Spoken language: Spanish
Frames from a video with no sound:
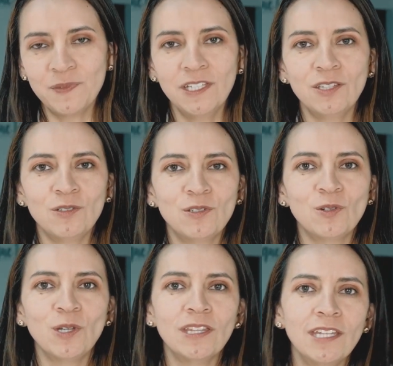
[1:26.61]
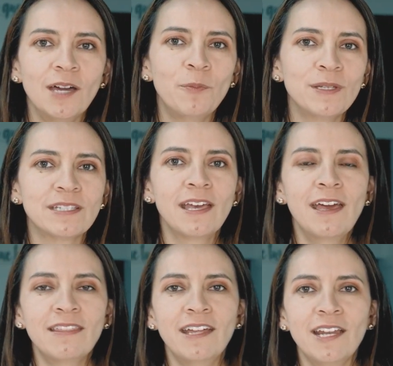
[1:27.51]
y Entonces hoy en día pues
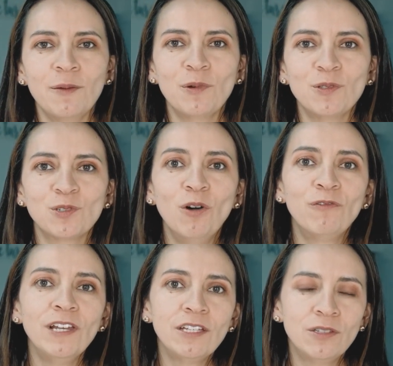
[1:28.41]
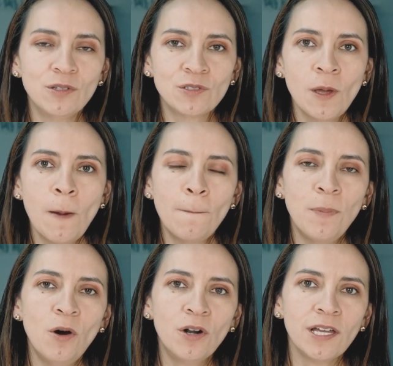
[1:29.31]
tenemos conflictos
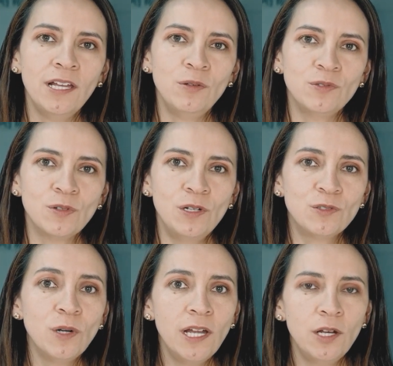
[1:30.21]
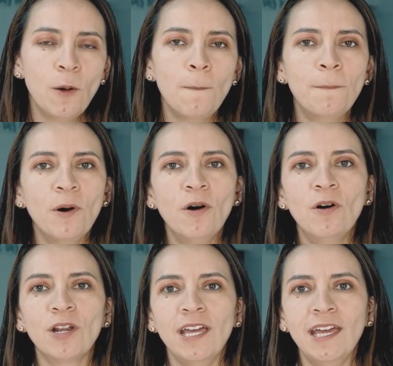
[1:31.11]
por el uso del suelo,
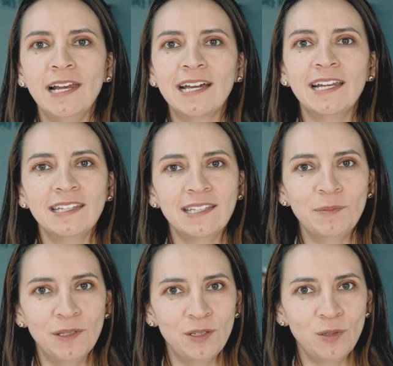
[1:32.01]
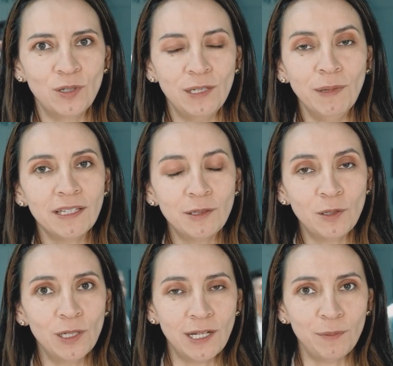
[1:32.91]
por el calentamiento
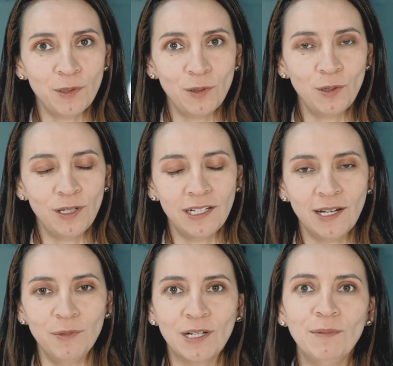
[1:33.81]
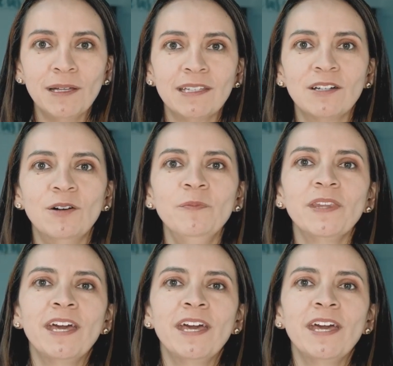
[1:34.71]
climático, el cambio, el cambio climático,